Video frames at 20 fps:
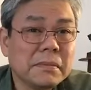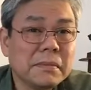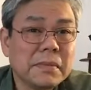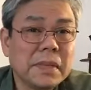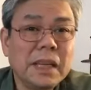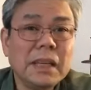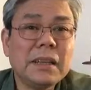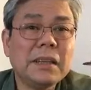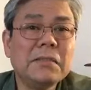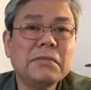
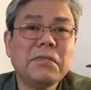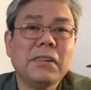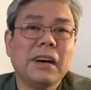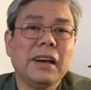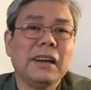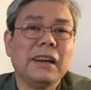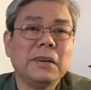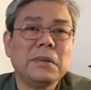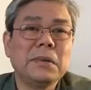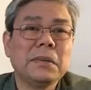đây không
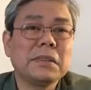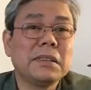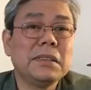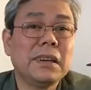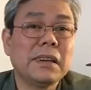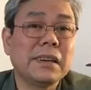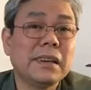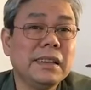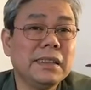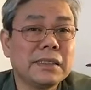phải là cuộc
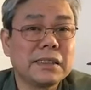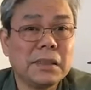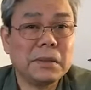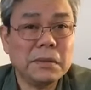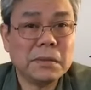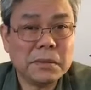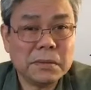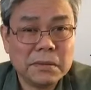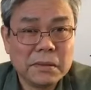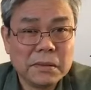thượng đỉnh sau
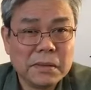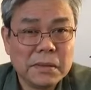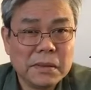cùng